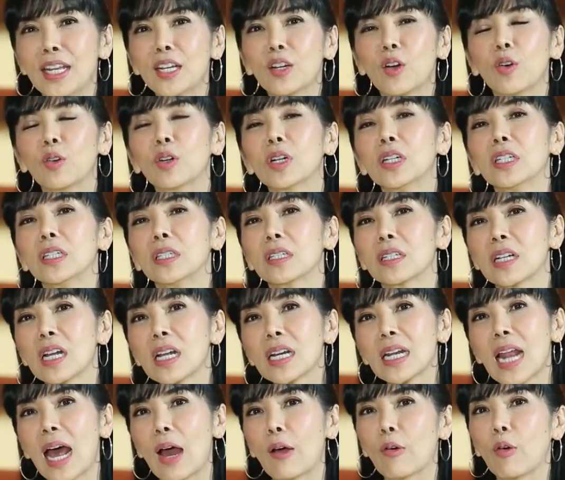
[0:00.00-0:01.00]
นี่ก็คือเรื่
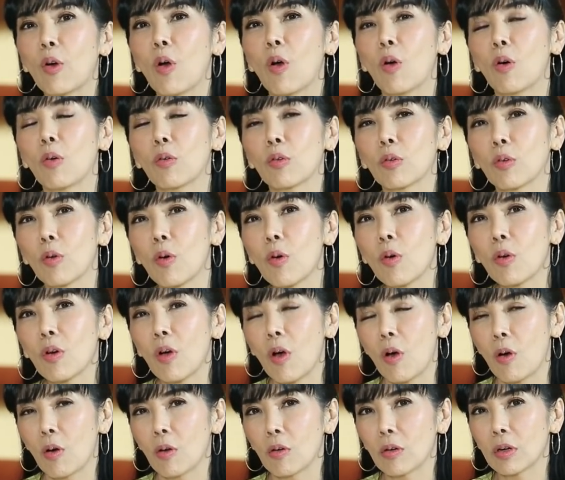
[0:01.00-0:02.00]
องราวของโรค
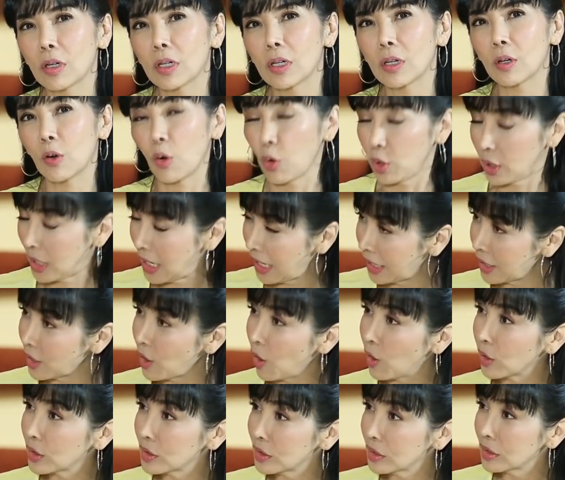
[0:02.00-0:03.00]
ของกรดไหล
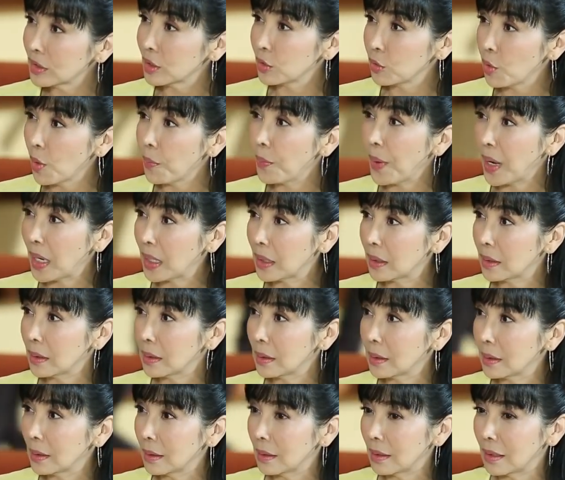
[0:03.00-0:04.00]
ย้อน ซึ่งถือว่าเป็น
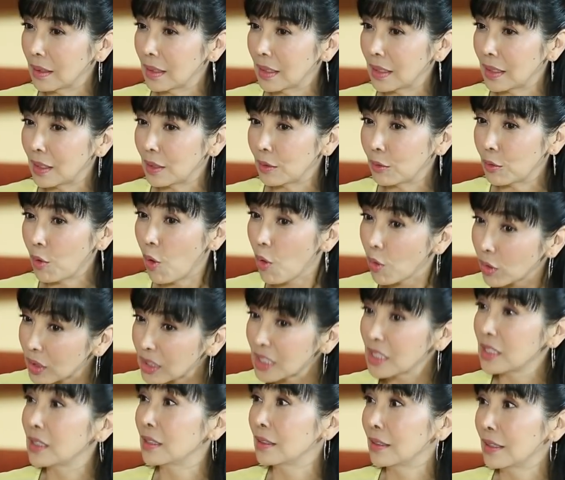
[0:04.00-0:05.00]
โรค
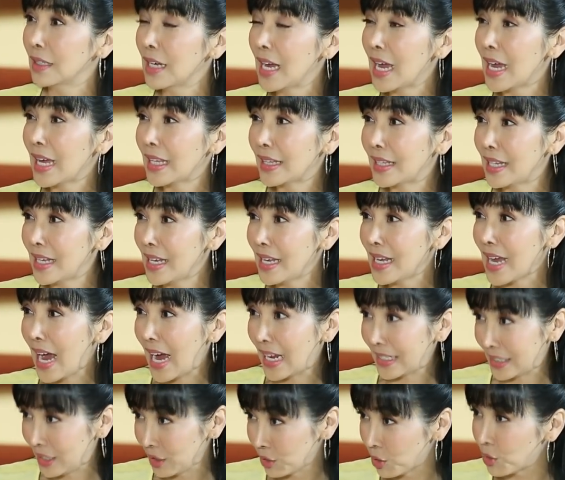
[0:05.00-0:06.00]
หนึ่งที่
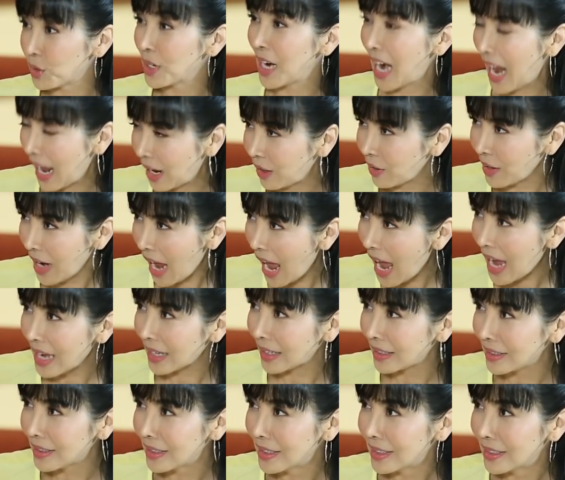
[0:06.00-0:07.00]
อาจจะรุนแรงก็ได้
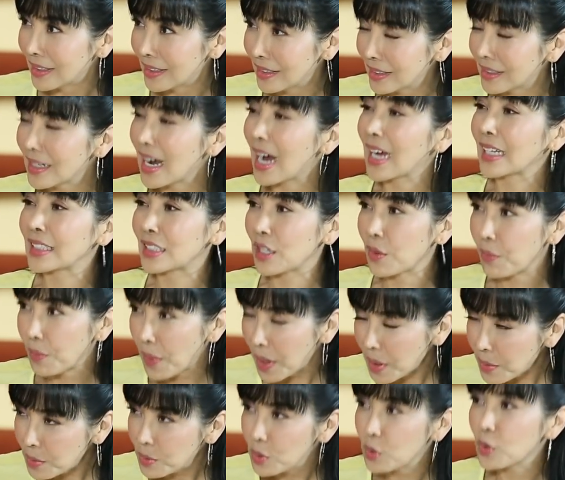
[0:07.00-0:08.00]
หรืออาจจะ
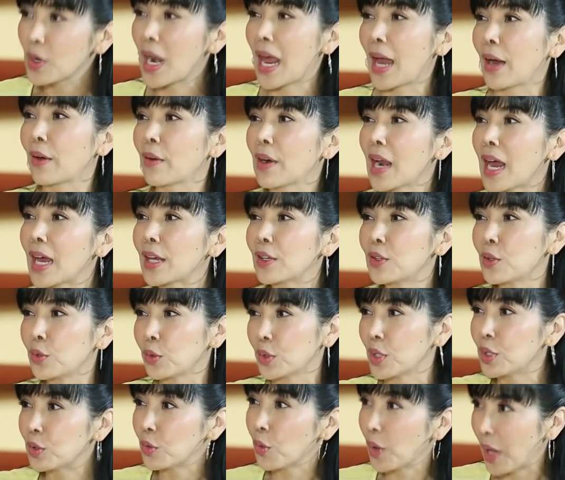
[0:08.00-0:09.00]
ไม่รุนแรงก็ได้อ
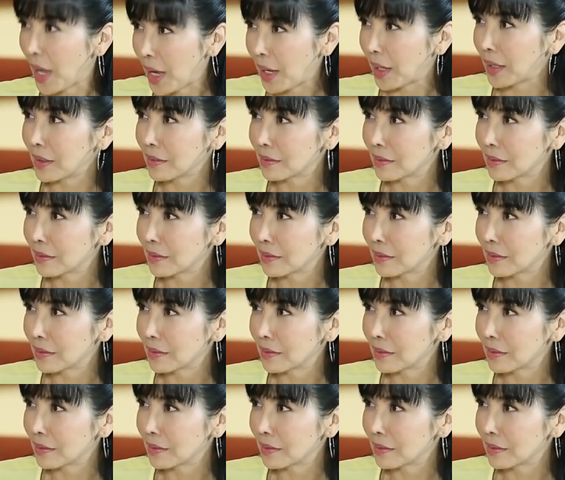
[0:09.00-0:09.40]
ยู่ที่ตัวเอง